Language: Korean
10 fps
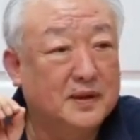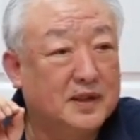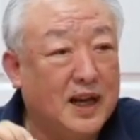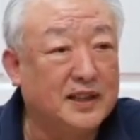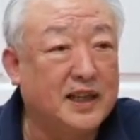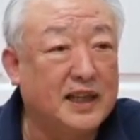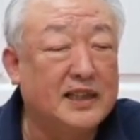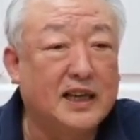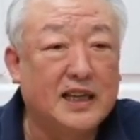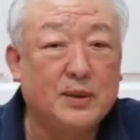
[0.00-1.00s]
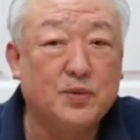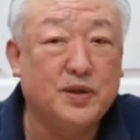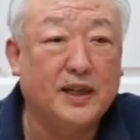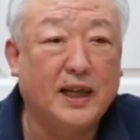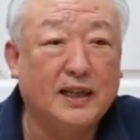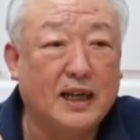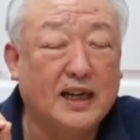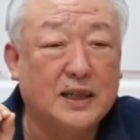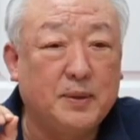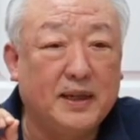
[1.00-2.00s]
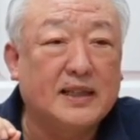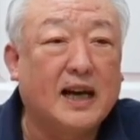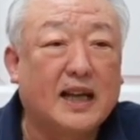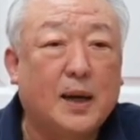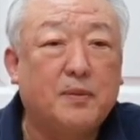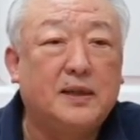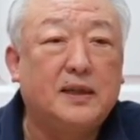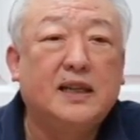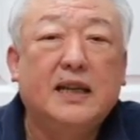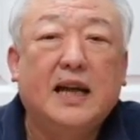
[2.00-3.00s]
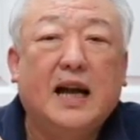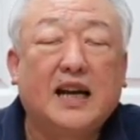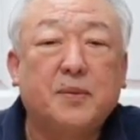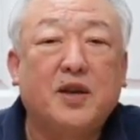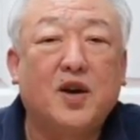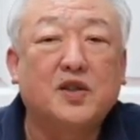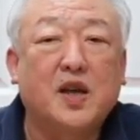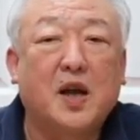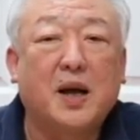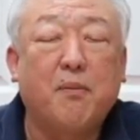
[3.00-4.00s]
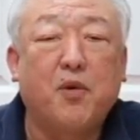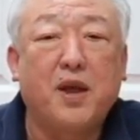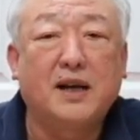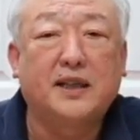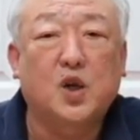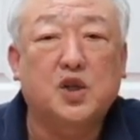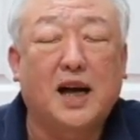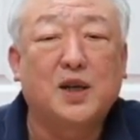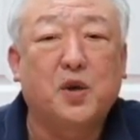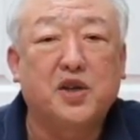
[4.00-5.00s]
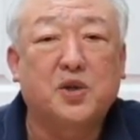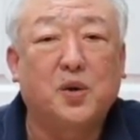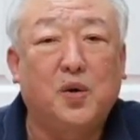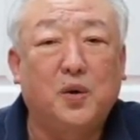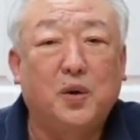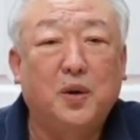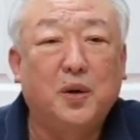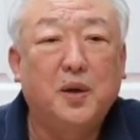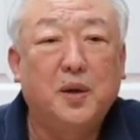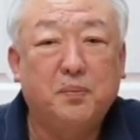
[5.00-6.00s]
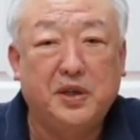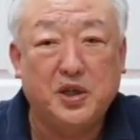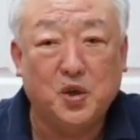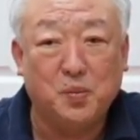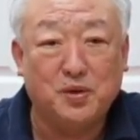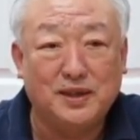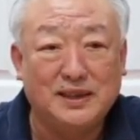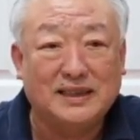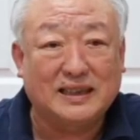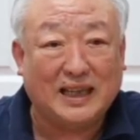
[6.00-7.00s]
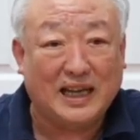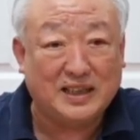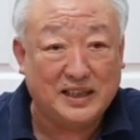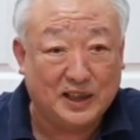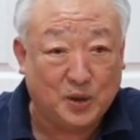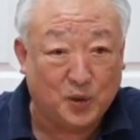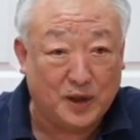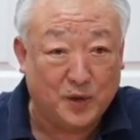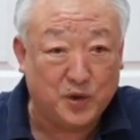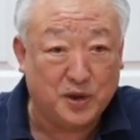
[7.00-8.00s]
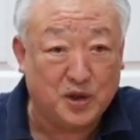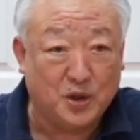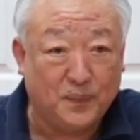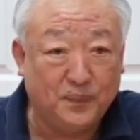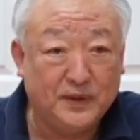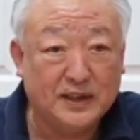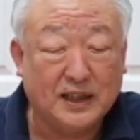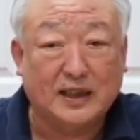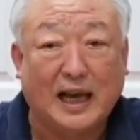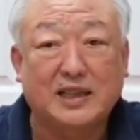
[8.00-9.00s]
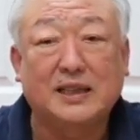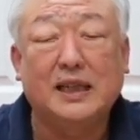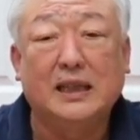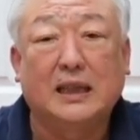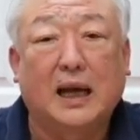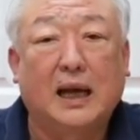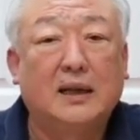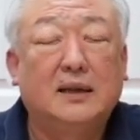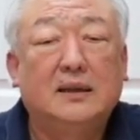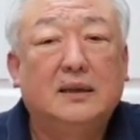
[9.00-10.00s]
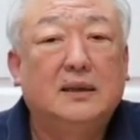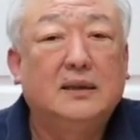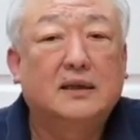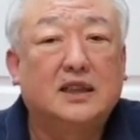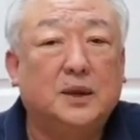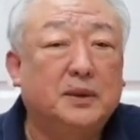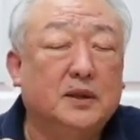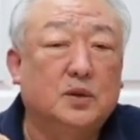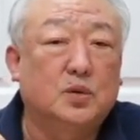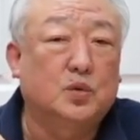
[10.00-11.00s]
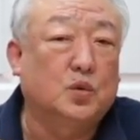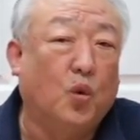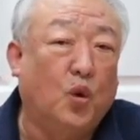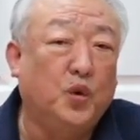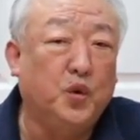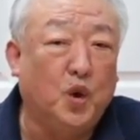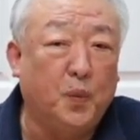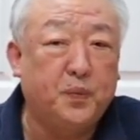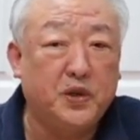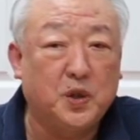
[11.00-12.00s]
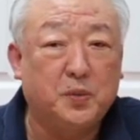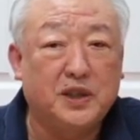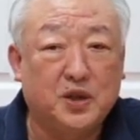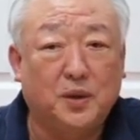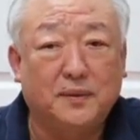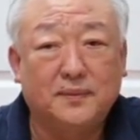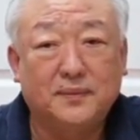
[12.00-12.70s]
창세기 1장 26절에 하나님이 사람을 하나님의 형상과 모양대로 창조하시고 피조물을 다스리도록 해 놓으셨죠. 자, 다스린다. 그러면 돈도 피조물이죠.